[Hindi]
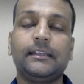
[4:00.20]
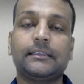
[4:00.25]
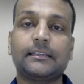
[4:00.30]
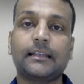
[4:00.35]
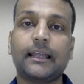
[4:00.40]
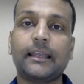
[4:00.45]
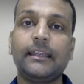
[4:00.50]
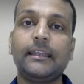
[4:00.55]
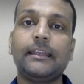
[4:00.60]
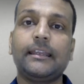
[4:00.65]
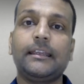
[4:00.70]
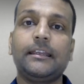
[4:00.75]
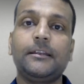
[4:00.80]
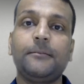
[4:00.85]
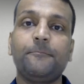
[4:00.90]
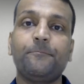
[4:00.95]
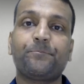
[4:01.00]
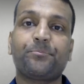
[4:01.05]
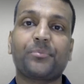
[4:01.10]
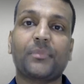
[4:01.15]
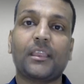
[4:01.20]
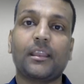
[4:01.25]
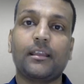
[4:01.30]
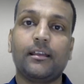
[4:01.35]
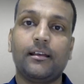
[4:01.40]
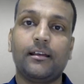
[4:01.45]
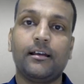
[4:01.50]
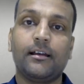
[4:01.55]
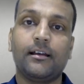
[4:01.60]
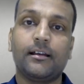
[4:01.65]
इतना ही नहीं
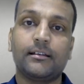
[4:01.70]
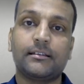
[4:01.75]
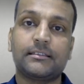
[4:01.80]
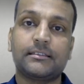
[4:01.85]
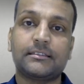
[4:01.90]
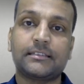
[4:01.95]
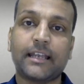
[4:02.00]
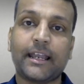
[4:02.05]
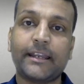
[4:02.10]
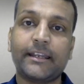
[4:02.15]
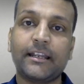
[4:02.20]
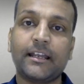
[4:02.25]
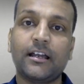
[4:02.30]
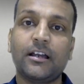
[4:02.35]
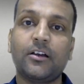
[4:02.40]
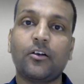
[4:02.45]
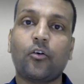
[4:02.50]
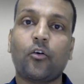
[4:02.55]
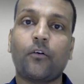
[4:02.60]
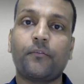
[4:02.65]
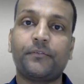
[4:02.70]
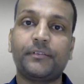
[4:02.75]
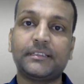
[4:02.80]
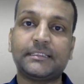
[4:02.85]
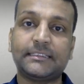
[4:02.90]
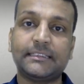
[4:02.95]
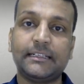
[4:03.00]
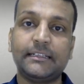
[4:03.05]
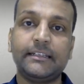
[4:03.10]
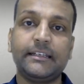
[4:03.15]
चाइना
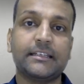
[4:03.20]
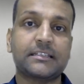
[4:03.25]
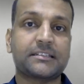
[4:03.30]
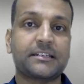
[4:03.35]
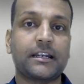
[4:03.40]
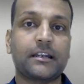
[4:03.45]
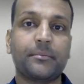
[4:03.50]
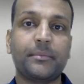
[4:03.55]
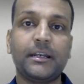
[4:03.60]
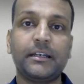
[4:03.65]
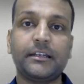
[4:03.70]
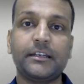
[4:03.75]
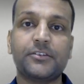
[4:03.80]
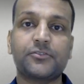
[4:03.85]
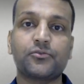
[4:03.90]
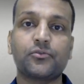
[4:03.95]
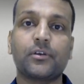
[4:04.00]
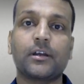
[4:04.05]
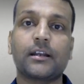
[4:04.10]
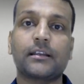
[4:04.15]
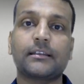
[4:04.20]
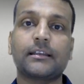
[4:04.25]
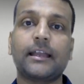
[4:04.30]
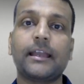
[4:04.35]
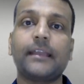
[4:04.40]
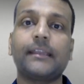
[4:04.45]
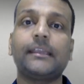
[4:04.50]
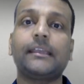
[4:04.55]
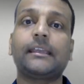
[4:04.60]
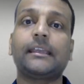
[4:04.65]
ऑफिशियली स्टेटमेंट इशू करता
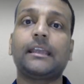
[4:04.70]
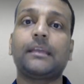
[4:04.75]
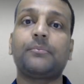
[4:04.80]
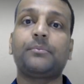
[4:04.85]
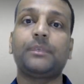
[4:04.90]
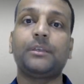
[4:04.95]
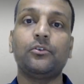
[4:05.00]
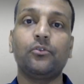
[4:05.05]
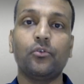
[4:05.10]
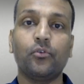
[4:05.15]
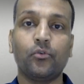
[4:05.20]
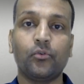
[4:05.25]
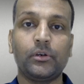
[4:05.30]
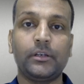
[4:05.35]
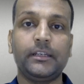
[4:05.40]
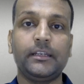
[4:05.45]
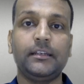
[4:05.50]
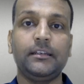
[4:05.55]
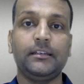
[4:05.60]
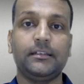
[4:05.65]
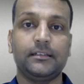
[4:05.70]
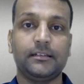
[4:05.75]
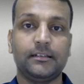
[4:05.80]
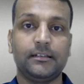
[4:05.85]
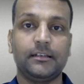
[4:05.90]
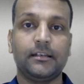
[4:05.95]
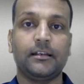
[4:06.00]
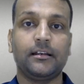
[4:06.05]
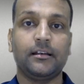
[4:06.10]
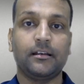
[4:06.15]
है कि केपी ओली
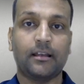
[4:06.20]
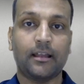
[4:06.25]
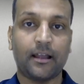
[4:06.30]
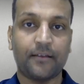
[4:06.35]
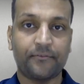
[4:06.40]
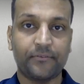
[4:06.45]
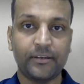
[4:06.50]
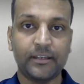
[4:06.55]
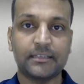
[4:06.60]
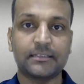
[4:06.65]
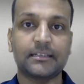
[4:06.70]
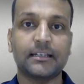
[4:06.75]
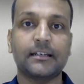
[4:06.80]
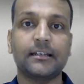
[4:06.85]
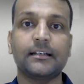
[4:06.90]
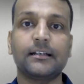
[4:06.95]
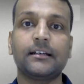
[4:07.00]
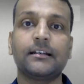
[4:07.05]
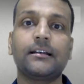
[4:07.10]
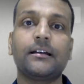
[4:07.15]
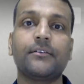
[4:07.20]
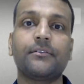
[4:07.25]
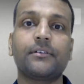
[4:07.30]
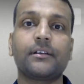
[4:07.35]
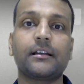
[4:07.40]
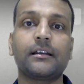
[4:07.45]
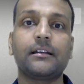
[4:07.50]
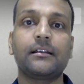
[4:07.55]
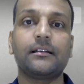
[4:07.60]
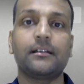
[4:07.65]
काफ़ी अच्छा
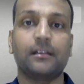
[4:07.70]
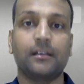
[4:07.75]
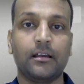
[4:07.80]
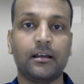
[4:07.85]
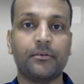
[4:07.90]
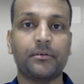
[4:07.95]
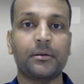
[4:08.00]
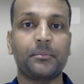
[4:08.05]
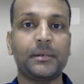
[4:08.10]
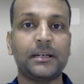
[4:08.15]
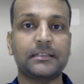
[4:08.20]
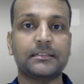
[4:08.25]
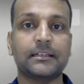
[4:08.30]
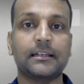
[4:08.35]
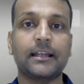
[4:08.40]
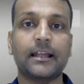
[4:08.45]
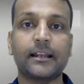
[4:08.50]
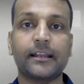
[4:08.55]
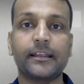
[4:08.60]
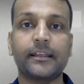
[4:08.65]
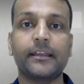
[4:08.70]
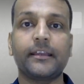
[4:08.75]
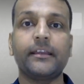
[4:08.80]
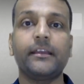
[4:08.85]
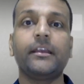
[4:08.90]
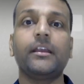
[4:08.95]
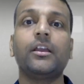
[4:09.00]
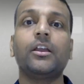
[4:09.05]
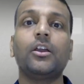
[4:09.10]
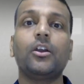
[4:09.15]
गवर्न गवर्नमेंट चला रहे हैं
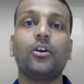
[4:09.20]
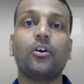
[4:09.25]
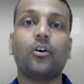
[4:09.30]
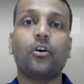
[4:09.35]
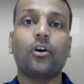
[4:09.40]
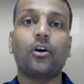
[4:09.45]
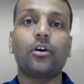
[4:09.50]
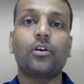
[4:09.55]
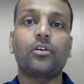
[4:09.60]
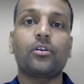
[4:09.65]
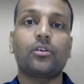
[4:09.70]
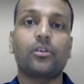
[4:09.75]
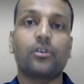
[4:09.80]
और